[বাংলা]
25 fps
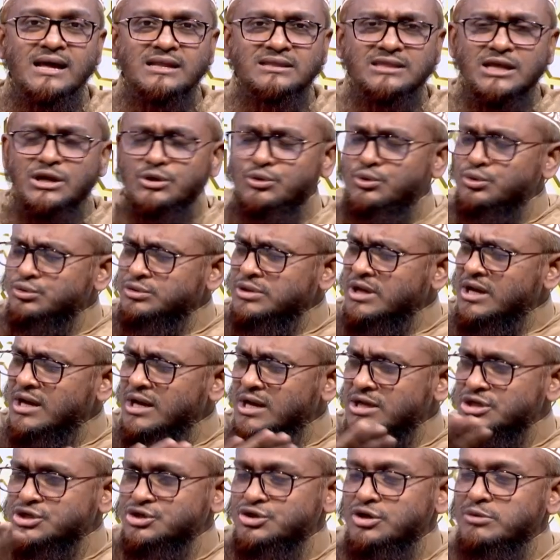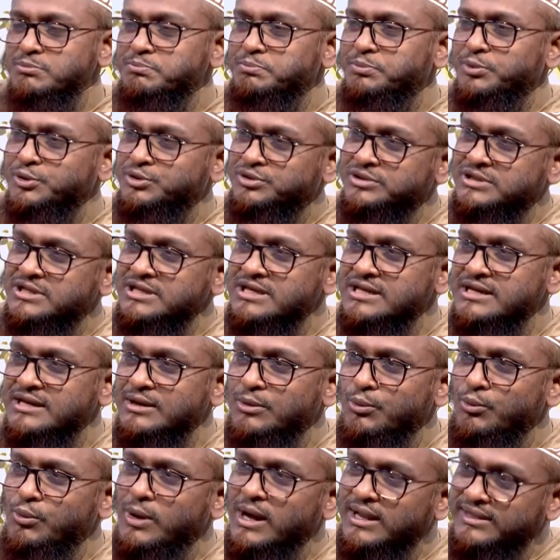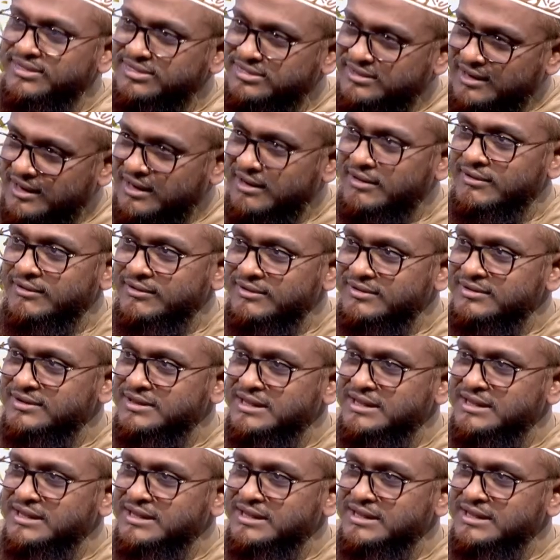তার গোটা সম্পত্তির ওয়ান থার্ড